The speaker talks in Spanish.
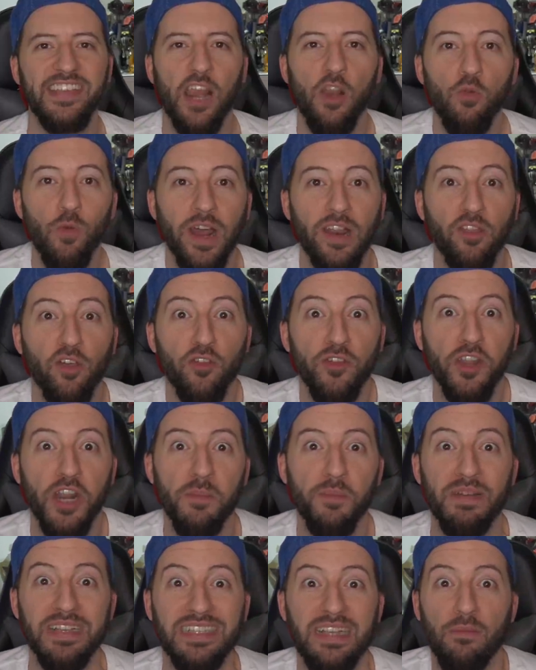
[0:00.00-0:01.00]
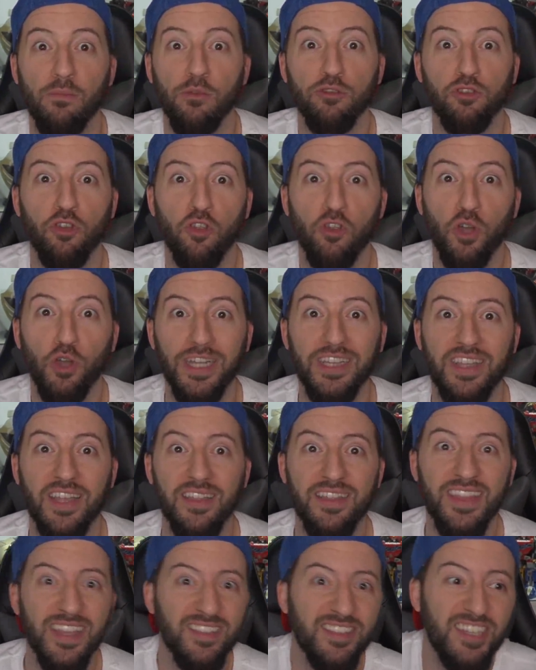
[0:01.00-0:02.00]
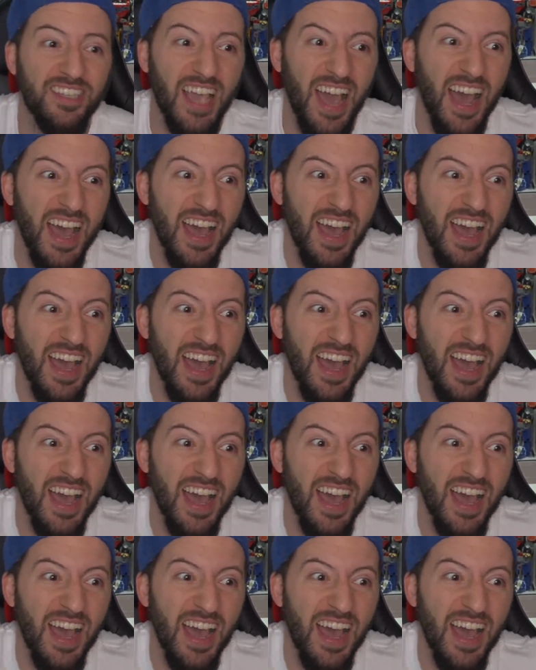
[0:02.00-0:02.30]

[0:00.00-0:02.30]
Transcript: el lugar donde repasamos todo lo que es tendencia.